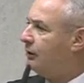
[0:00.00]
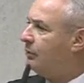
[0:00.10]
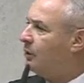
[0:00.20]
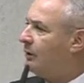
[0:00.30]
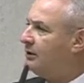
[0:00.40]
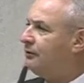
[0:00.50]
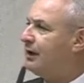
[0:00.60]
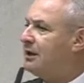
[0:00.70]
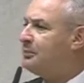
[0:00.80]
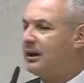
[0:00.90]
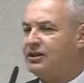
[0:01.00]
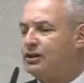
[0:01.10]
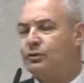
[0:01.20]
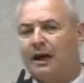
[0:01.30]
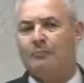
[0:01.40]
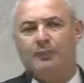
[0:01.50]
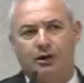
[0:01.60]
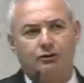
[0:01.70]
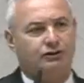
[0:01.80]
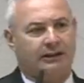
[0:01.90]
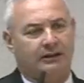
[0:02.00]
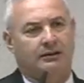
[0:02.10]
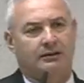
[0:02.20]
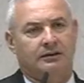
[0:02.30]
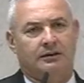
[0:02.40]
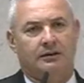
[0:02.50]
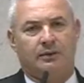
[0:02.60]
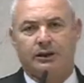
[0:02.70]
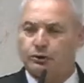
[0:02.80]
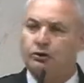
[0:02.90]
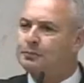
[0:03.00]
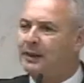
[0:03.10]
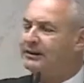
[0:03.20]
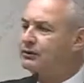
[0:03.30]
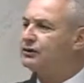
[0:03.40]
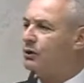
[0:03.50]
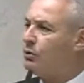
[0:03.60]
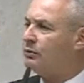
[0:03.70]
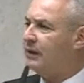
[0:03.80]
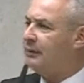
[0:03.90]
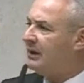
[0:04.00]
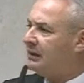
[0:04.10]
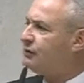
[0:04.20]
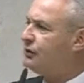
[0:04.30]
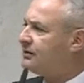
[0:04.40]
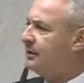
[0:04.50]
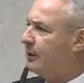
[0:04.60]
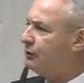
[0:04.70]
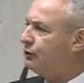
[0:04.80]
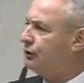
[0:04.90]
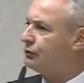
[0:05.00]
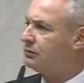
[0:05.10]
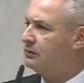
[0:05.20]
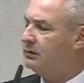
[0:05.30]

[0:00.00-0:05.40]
não é momento de falar em partido A, B ou C, porque todos os partidos estão contaminados, nós sabemos disso.